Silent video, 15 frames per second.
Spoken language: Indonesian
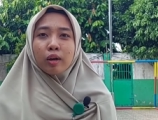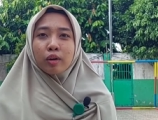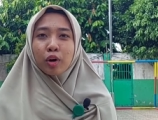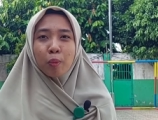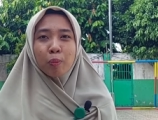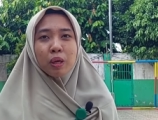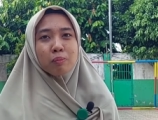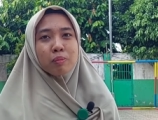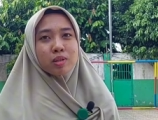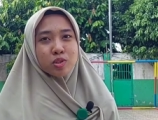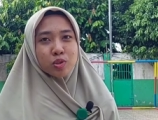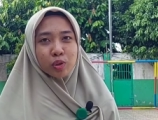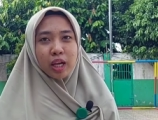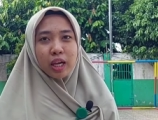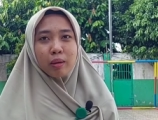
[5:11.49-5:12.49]
Robi bin
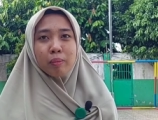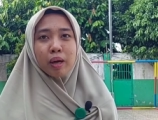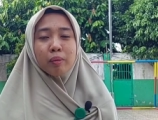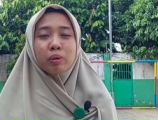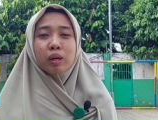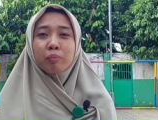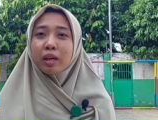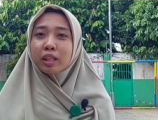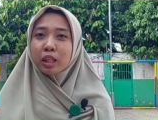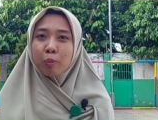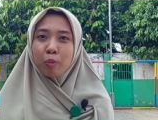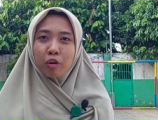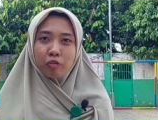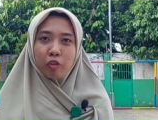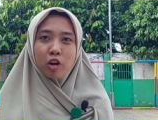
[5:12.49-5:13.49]
Sulaiman
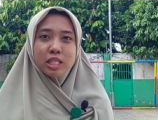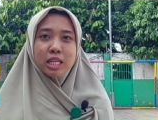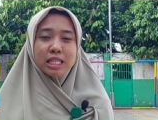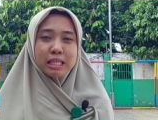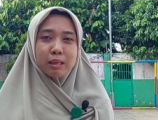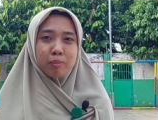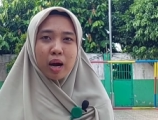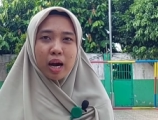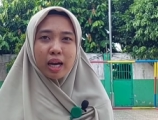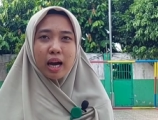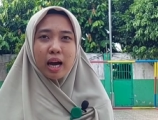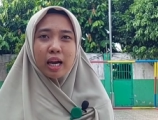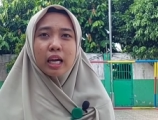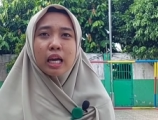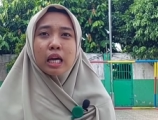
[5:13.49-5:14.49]
bermetamorfosis
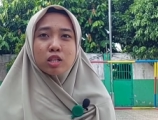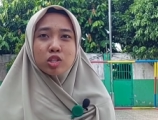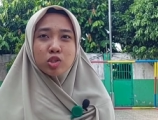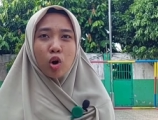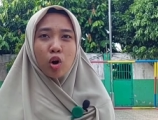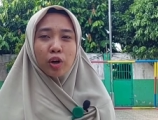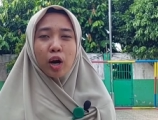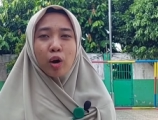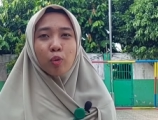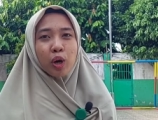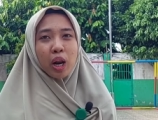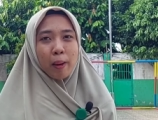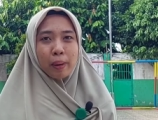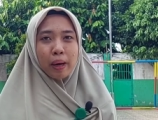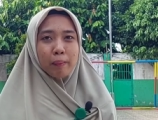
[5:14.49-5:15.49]
sebagai seorang
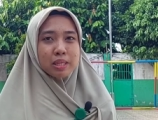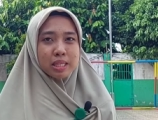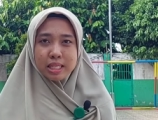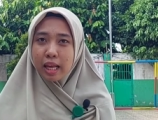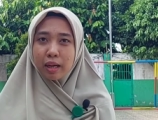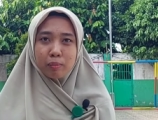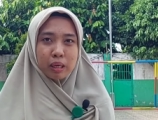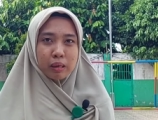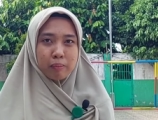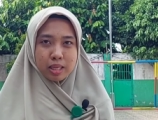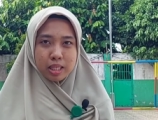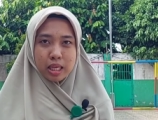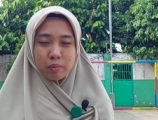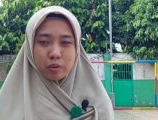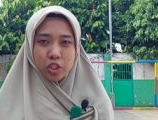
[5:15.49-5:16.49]
ulama besar
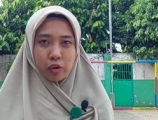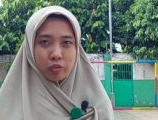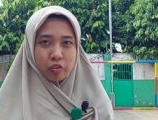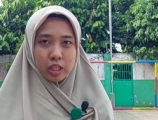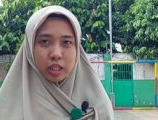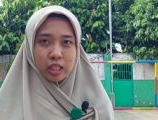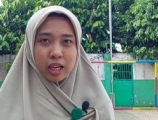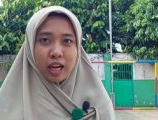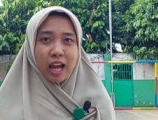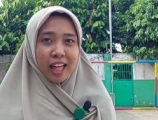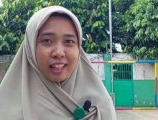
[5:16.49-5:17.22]
bermazhab Syafi'i.